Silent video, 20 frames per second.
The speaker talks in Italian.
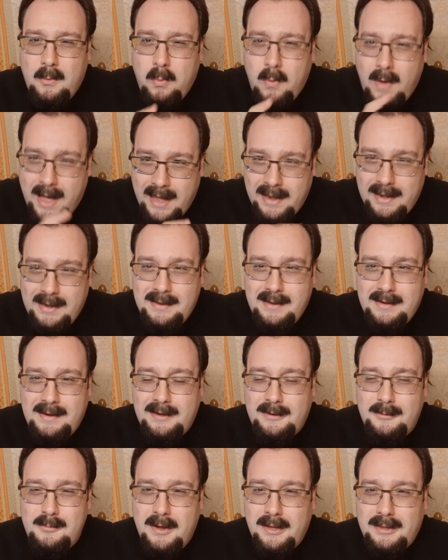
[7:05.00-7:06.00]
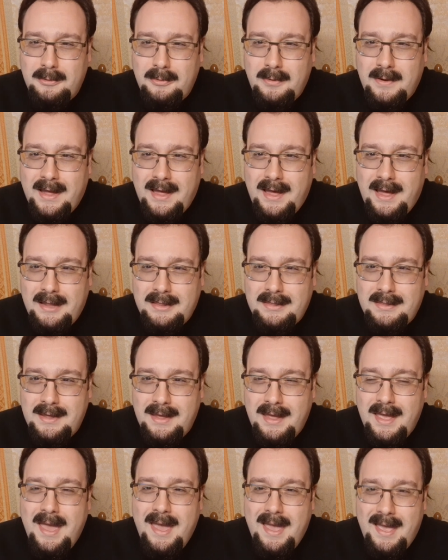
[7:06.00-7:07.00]
quale delle due
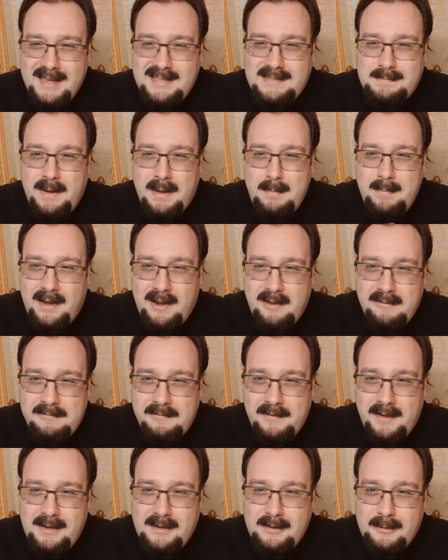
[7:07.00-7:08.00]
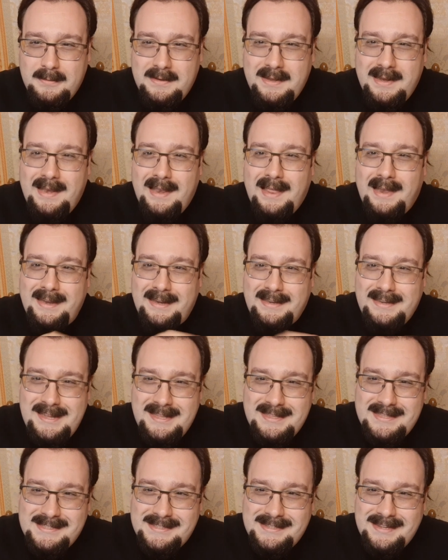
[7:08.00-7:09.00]
toccate esprime l'affetto della
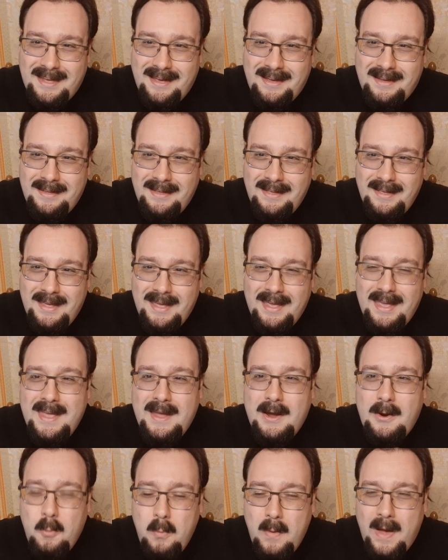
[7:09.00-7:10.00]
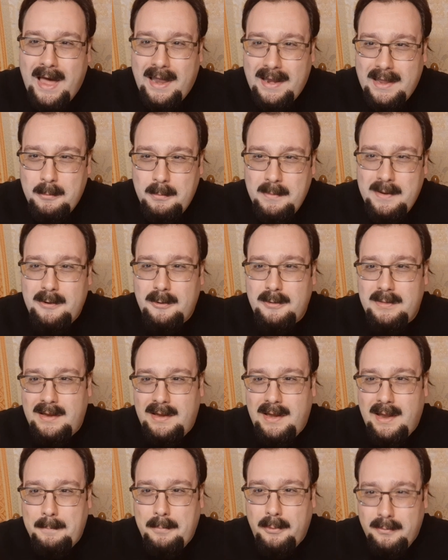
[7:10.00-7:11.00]
letizia e quale quello
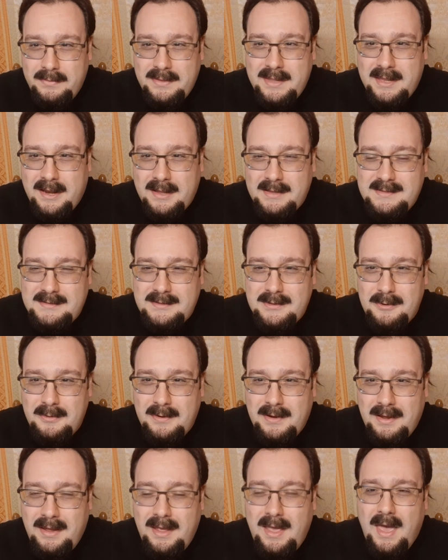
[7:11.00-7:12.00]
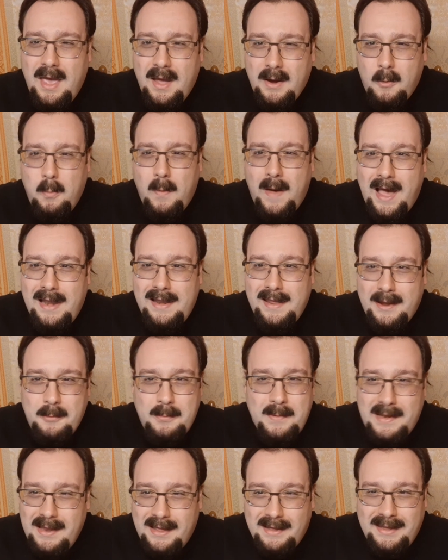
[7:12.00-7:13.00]
della ponderazione, quale
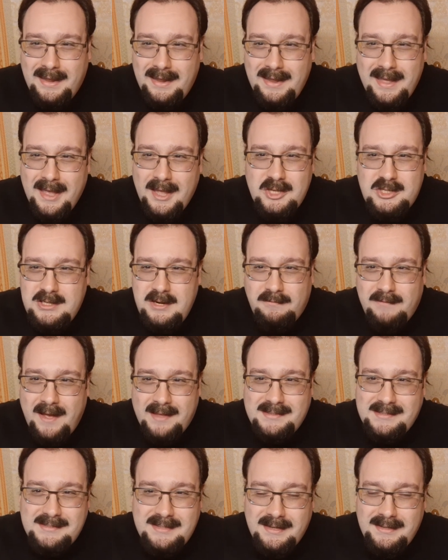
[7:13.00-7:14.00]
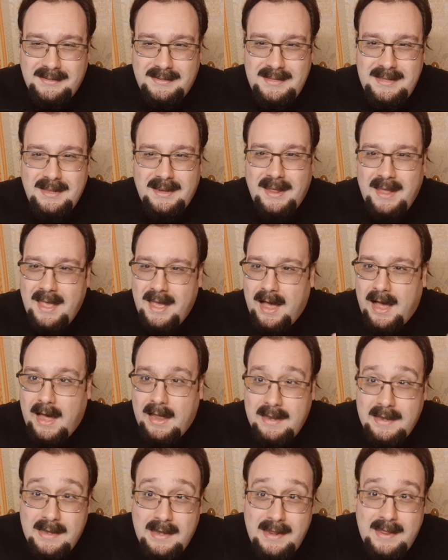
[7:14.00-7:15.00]
quella che ci fa sentire
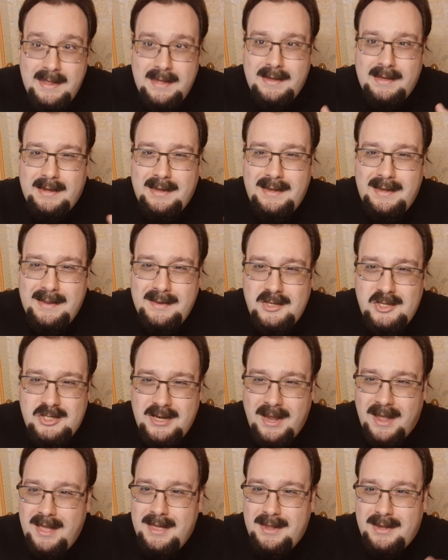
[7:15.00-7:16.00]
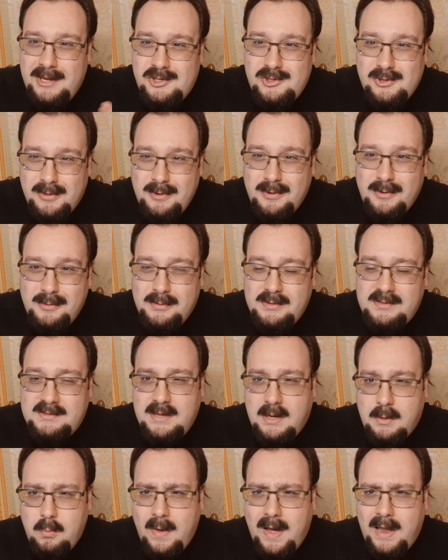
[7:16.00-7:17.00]
allegri, leggeri,
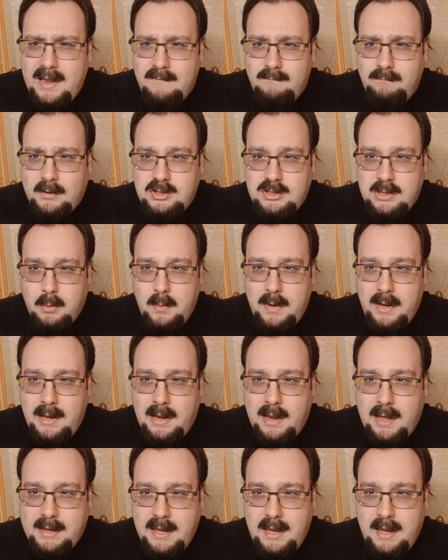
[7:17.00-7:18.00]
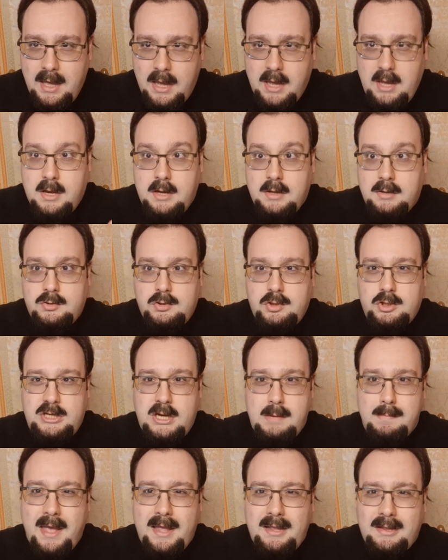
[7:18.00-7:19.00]
giocosi, quale invece quella che
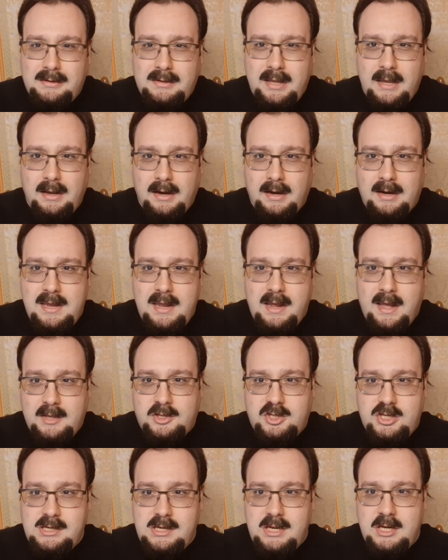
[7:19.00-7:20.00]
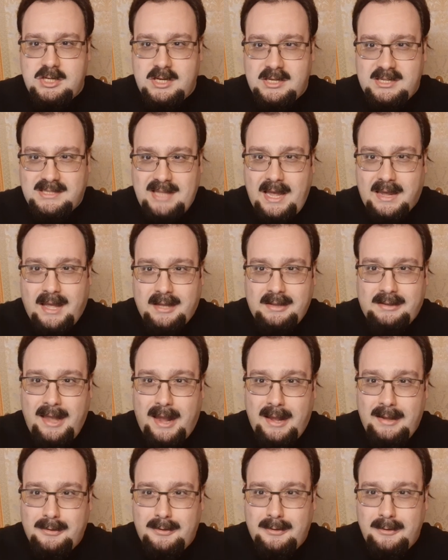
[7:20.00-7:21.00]
ci mette in riga e ci dice stai
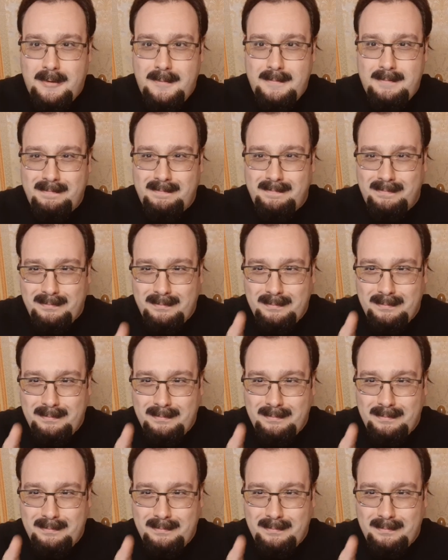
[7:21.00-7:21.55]
attento?